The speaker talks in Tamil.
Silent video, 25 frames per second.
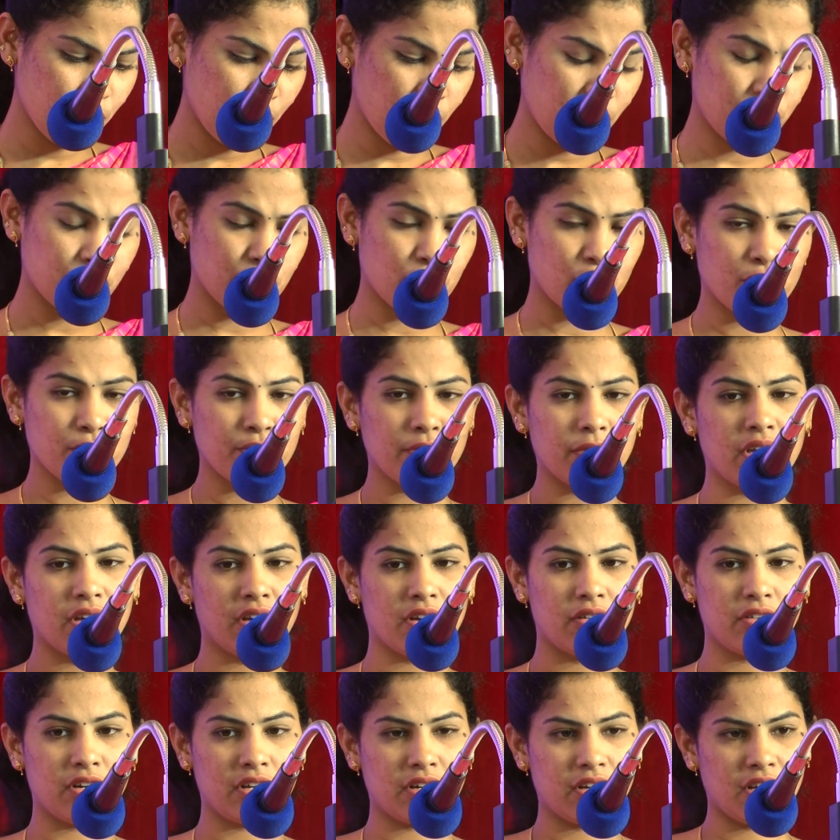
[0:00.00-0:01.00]
மற்றும்
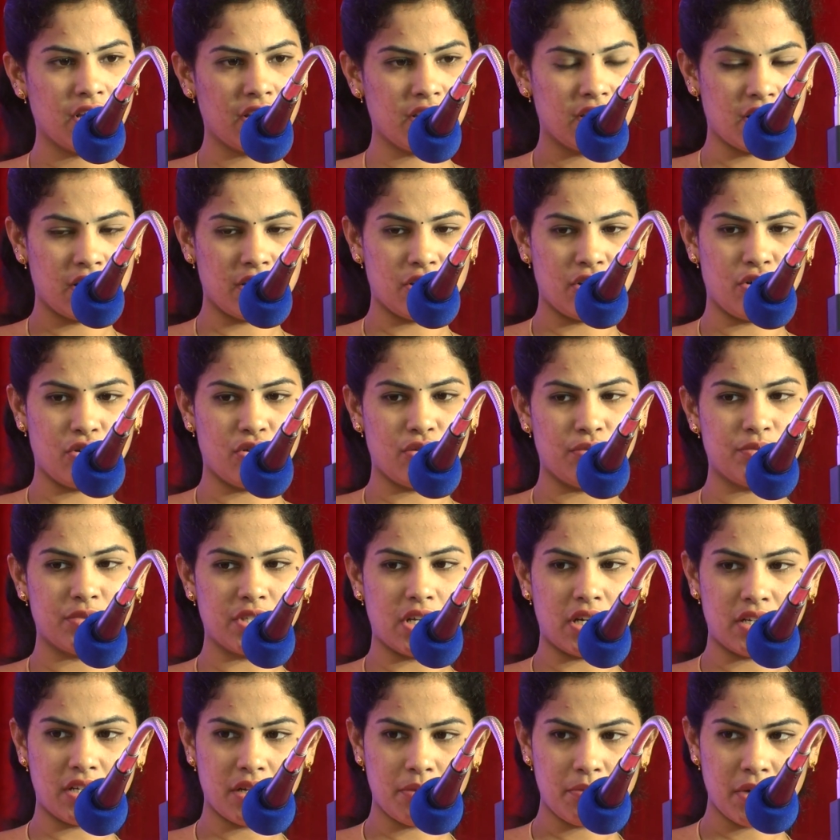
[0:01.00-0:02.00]
இங்கு வருகை தந்திருக்கும்
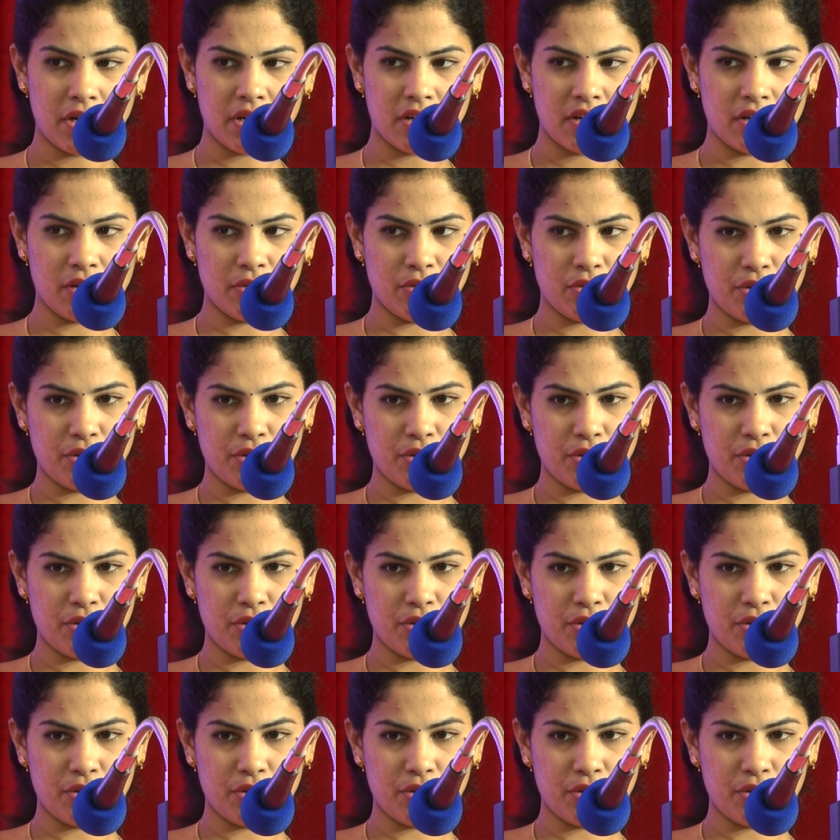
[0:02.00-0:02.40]
சட்டமன்ற